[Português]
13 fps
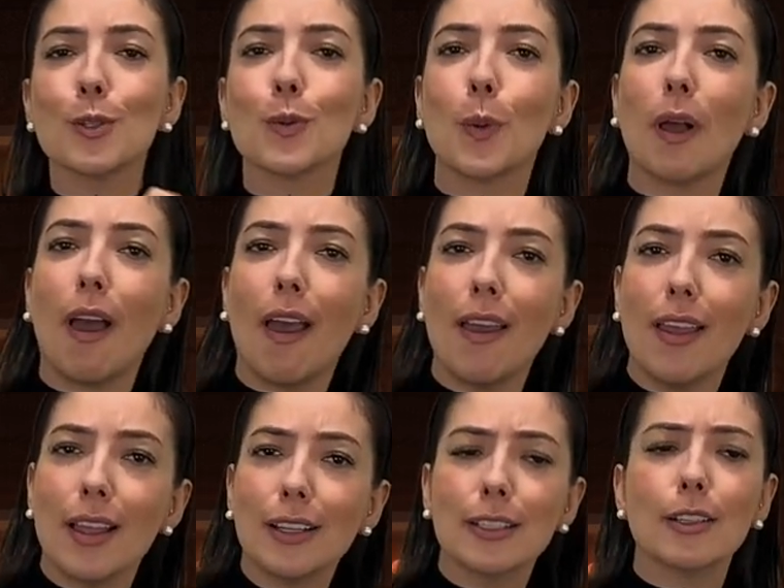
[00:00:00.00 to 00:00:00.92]
Os
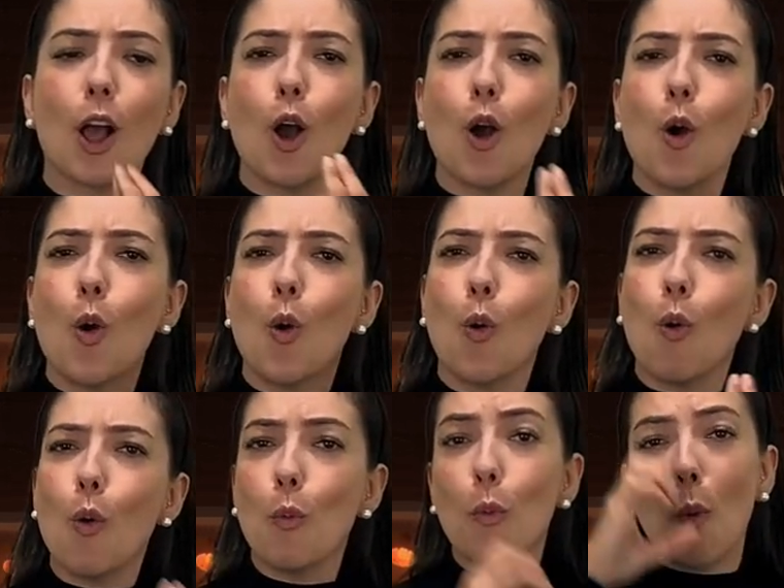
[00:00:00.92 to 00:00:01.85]
professores
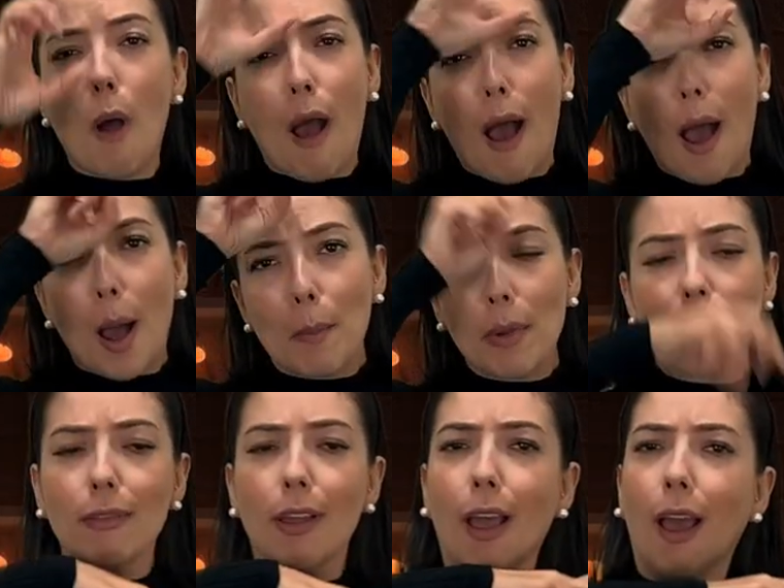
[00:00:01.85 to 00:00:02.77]
ensinam a língua
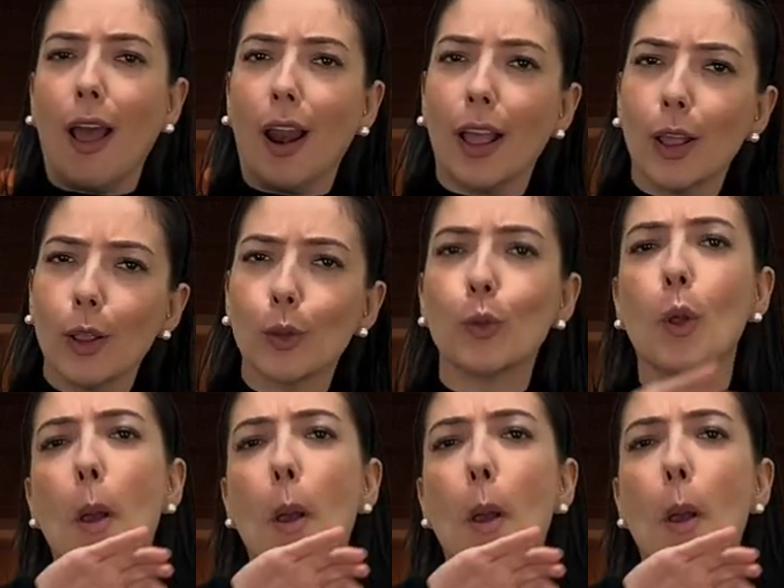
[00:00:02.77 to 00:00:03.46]
portuguesa